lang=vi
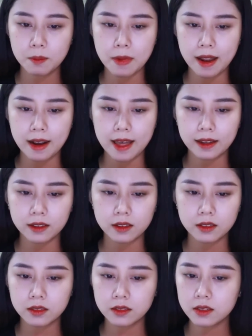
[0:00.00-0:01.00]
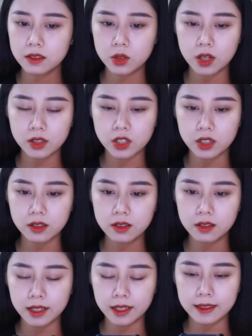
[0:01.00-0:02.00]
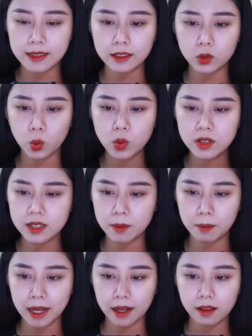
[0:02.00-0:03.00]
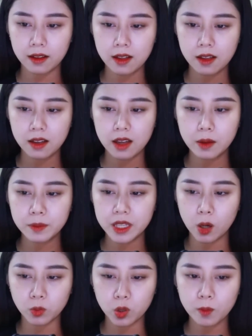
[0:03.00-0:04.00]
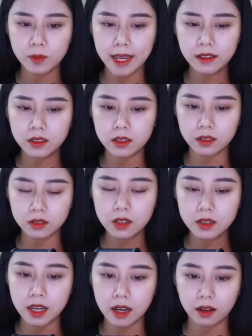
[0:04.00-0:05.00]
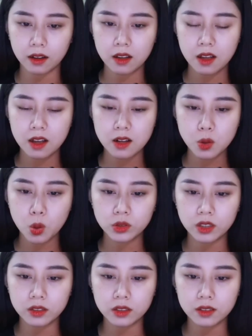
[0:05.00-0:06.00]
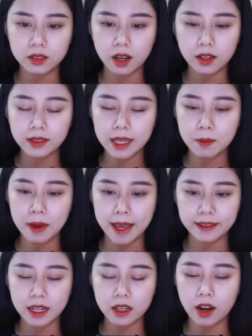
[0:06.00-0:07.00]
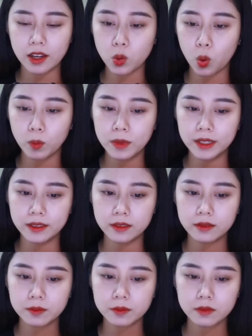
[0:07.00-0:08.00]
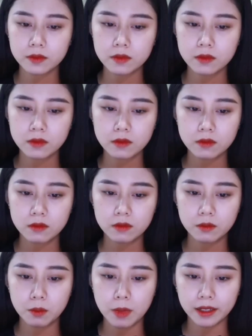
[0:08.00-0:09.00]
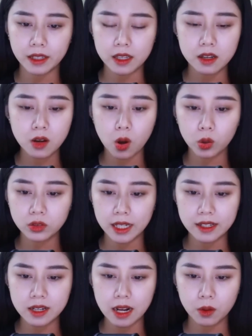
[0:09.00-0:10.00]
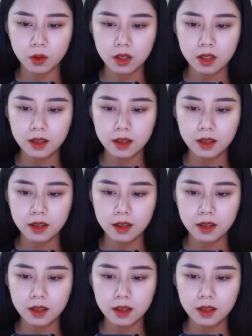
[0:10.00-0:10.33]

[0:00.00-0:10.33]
Bà Lan chợt sững người khi Thanh Tú sầm mặt, âm giọng không nén được tức giận. Cô từ từ gỡ tay mẹ ra khỏi cổ mình. Mẹ nghĩ con có thể sao?